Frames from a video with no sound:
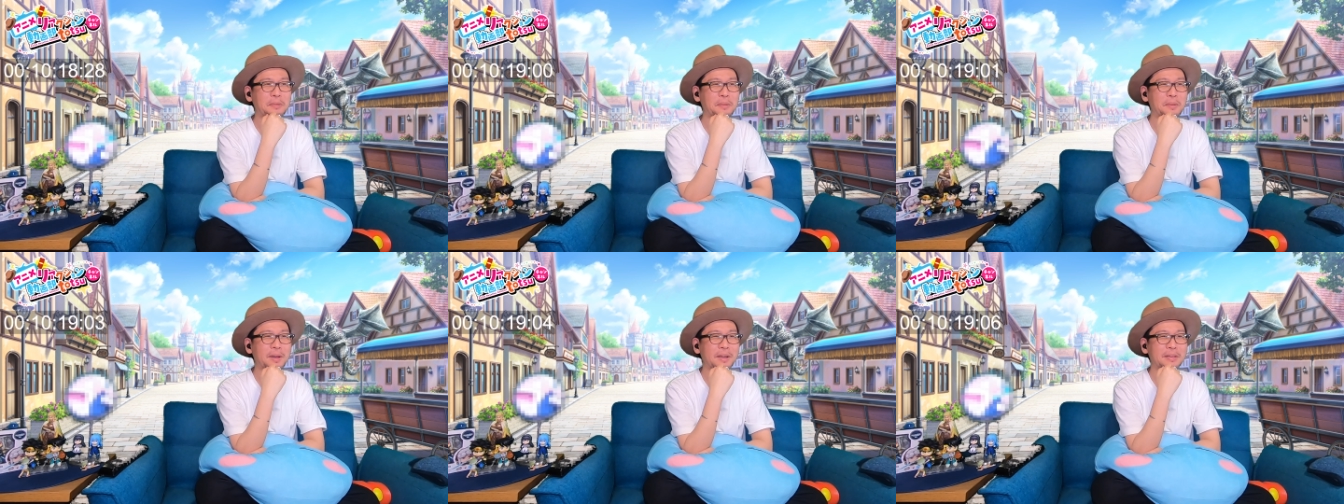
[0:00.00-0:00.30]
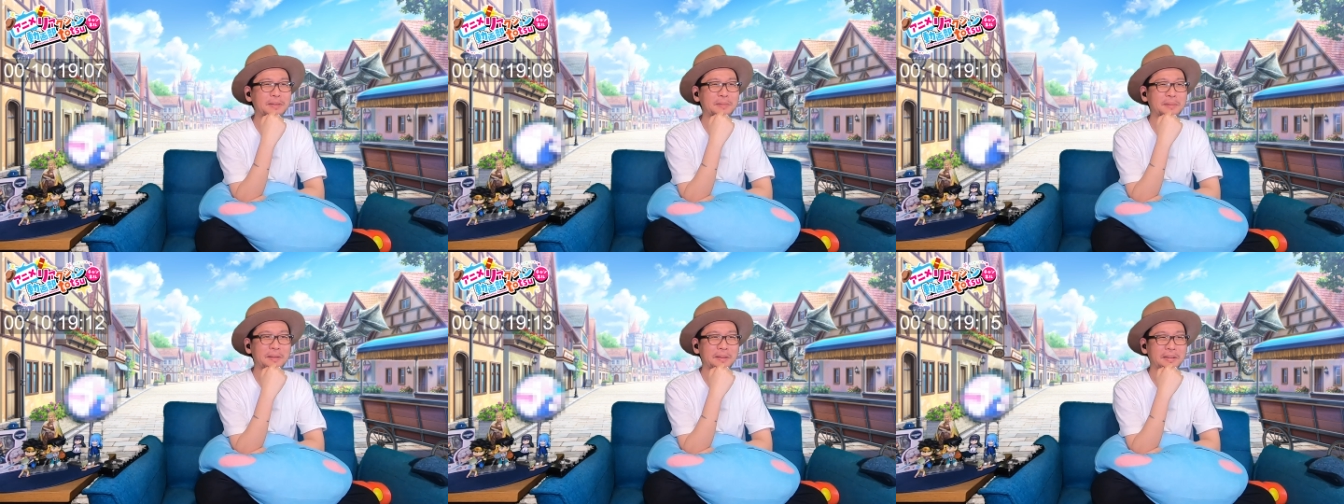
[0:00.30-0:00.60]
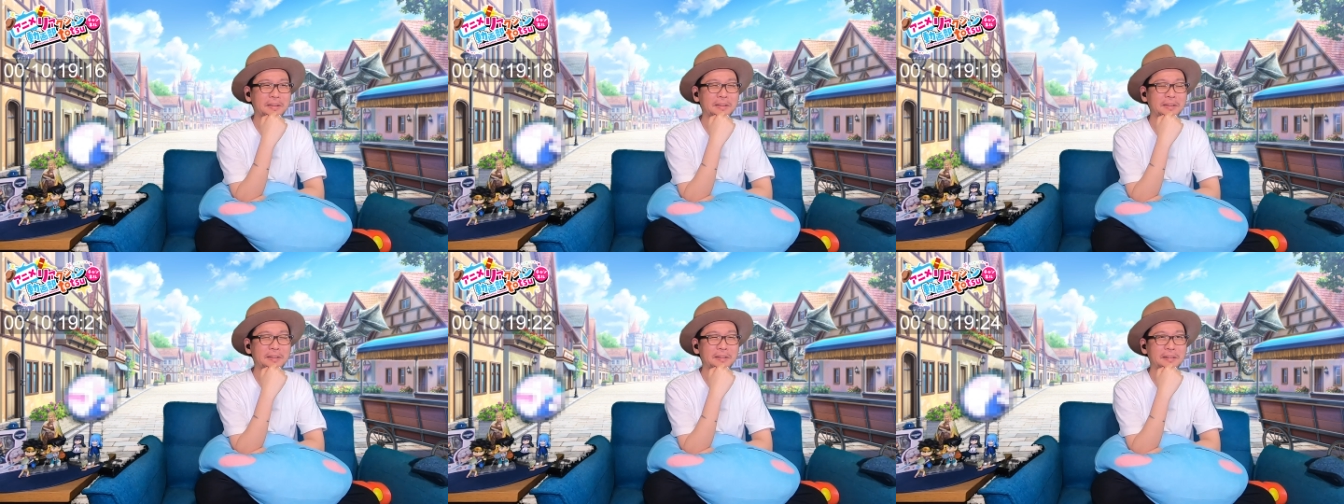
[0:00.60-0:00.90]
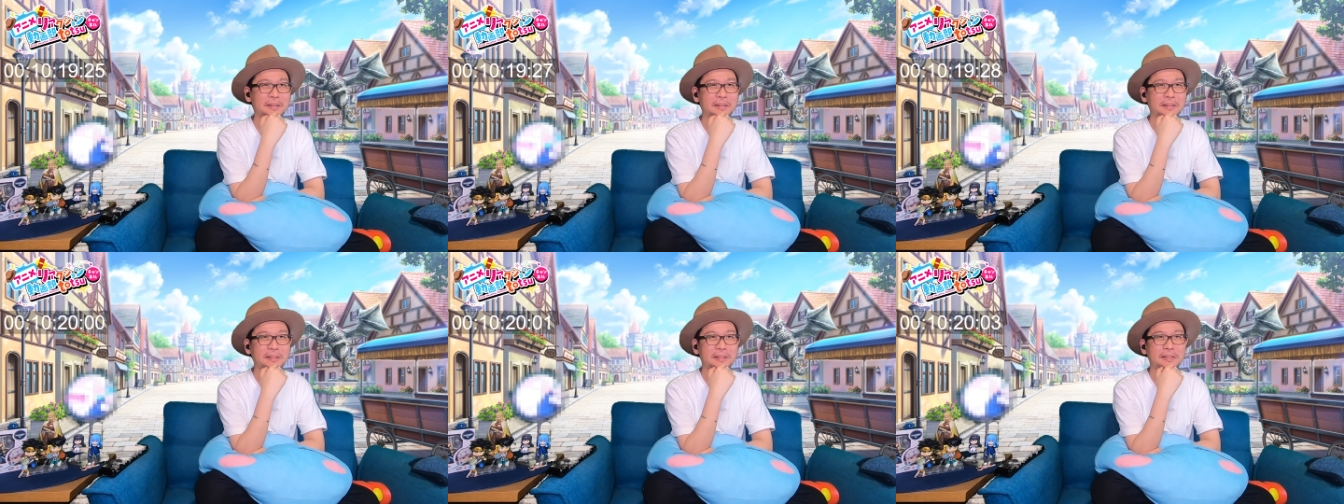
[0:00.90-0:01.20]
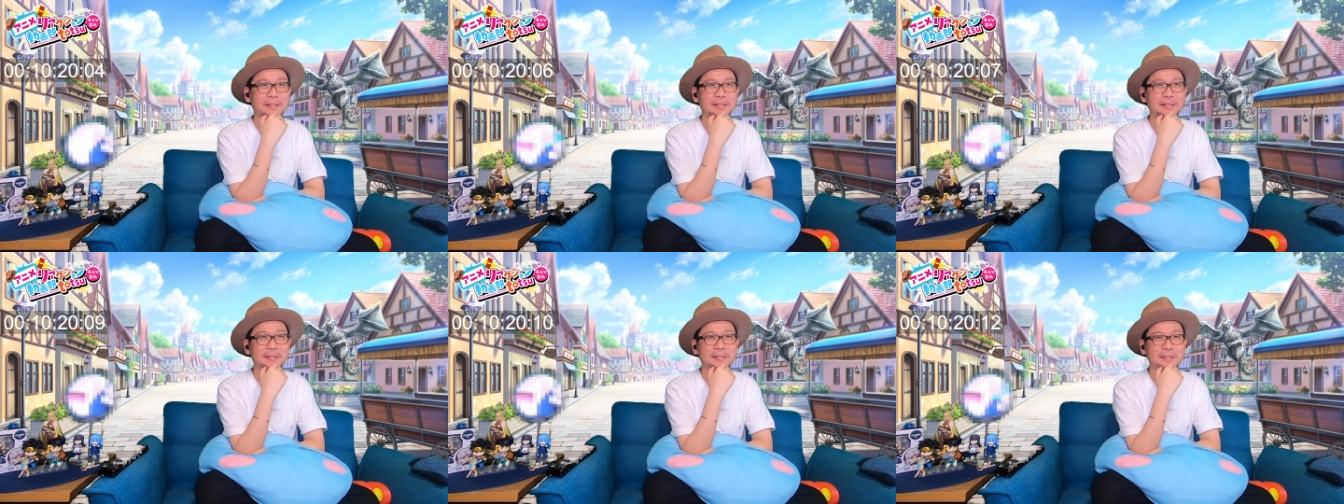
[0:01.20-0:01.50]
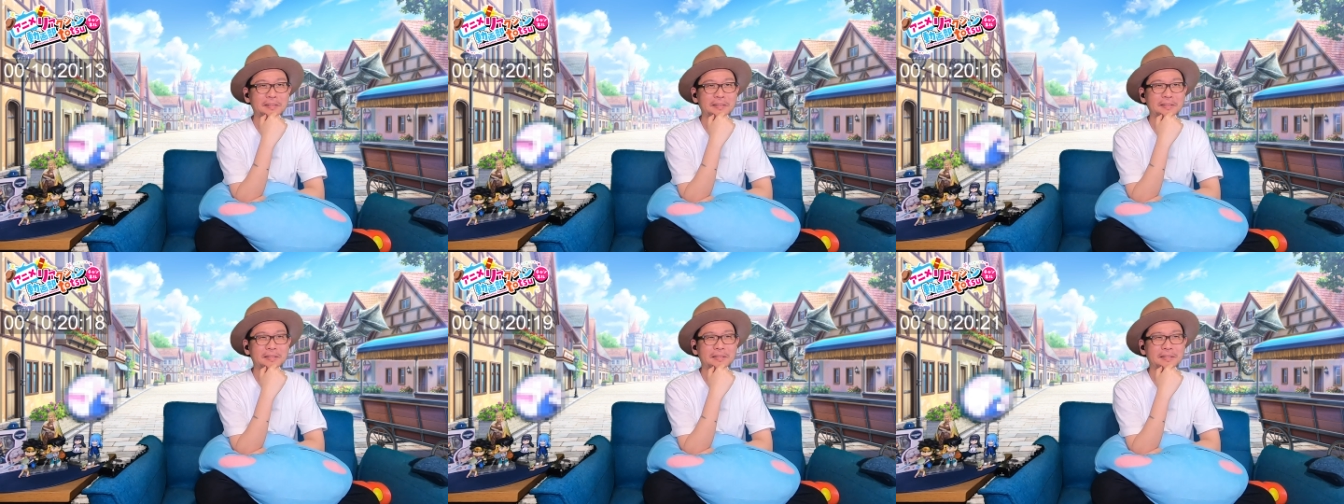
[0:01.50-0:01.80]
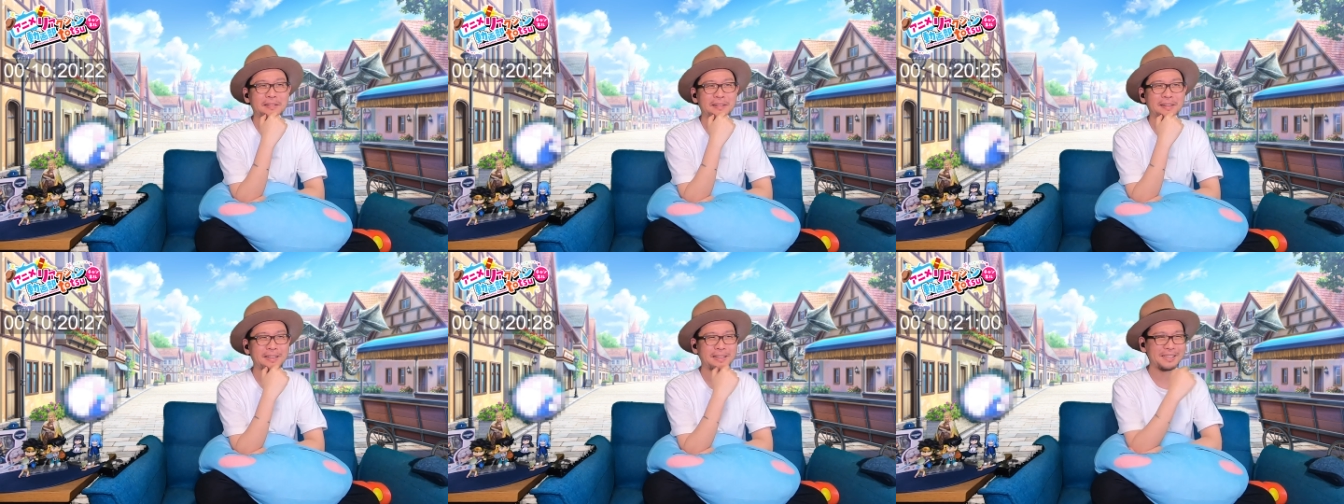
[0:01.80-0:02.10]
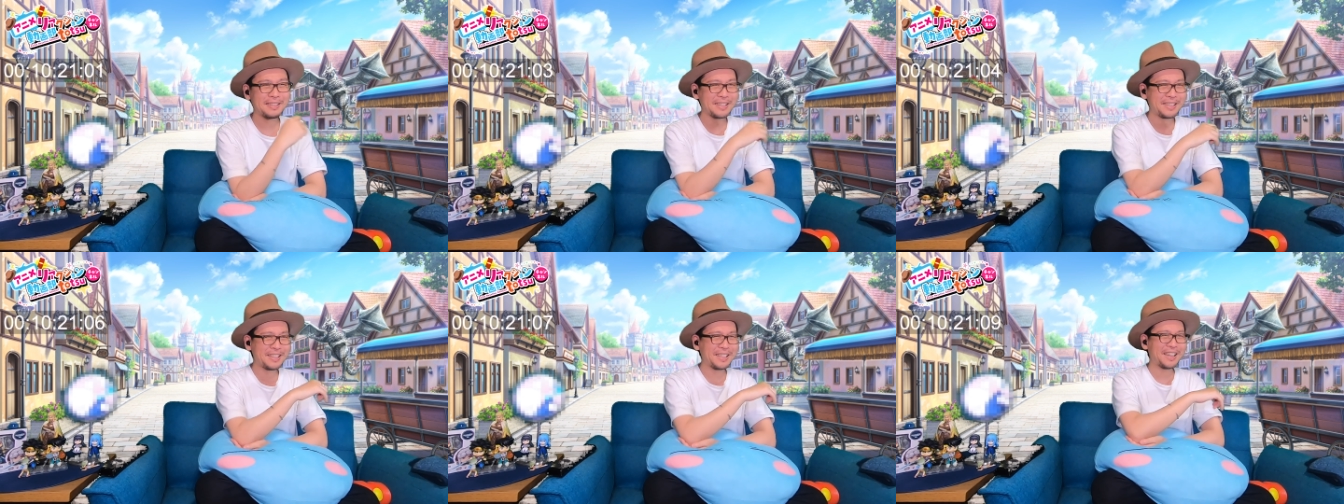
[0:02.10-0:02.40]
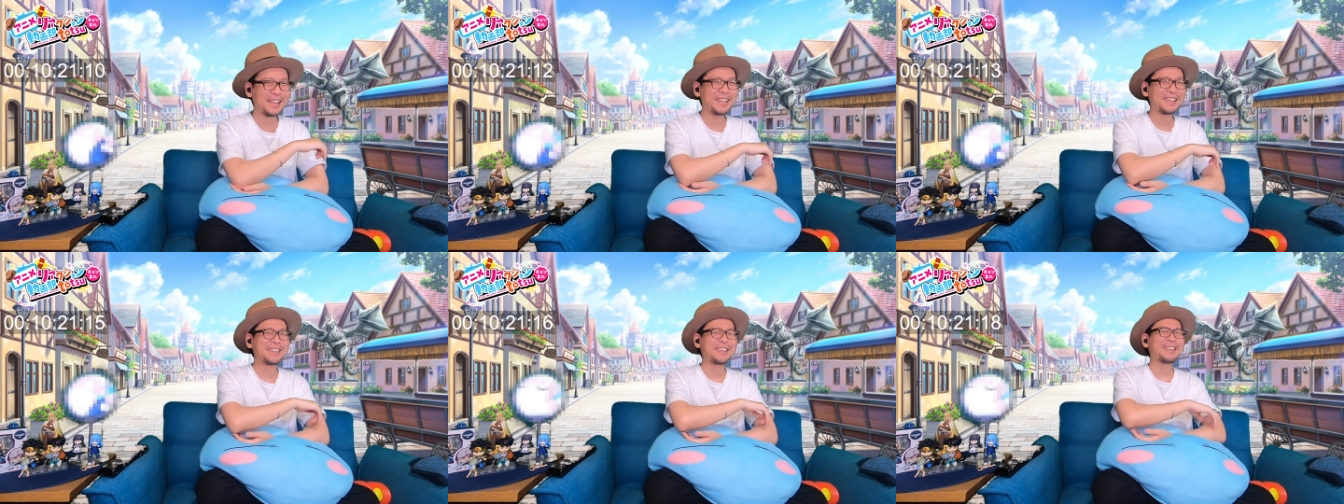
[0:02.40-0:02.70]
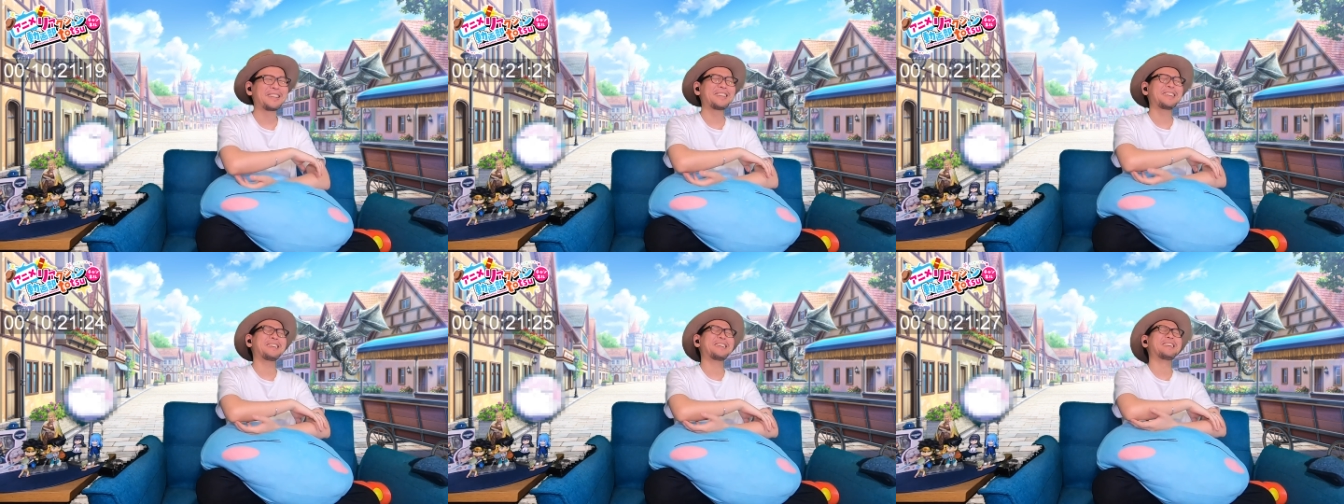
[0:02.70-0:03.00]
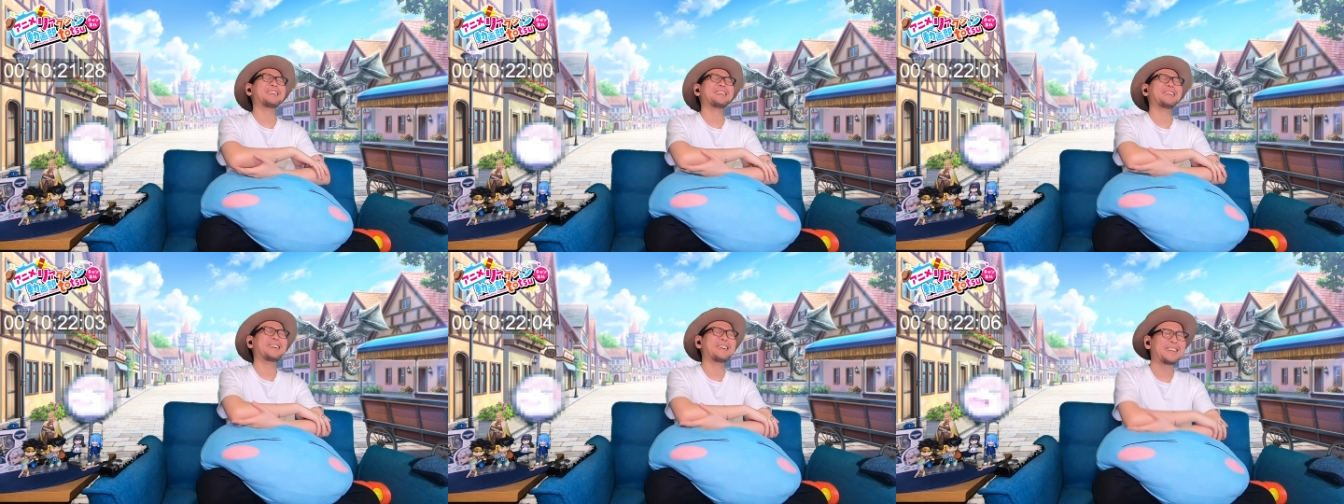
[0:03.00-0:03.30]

こないよね。いやいやい